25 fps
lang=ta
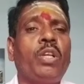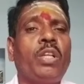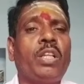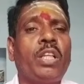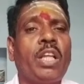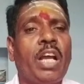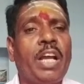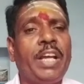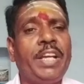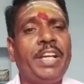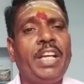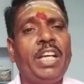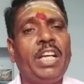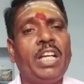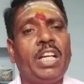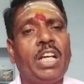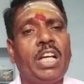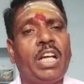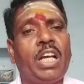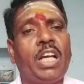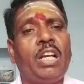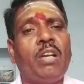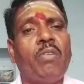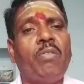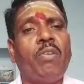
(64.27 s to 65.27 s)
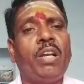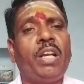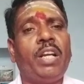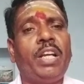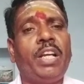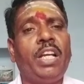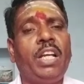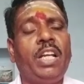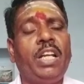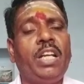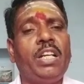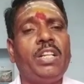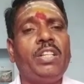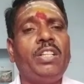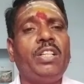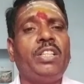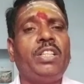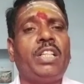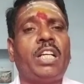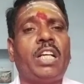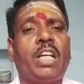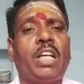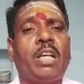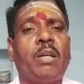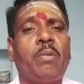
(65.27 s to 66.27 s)
ஒரு தாயின் கருவறையிலிருந்து
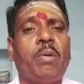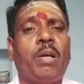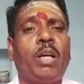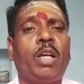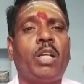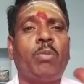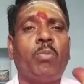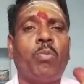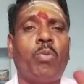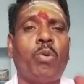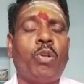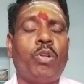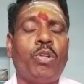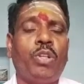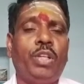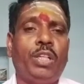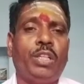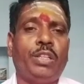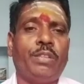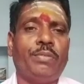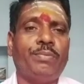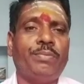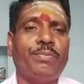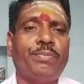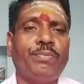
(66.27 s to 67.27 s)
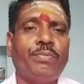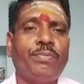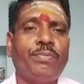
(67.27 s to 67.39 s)
ஜனனமாகும் பொழுது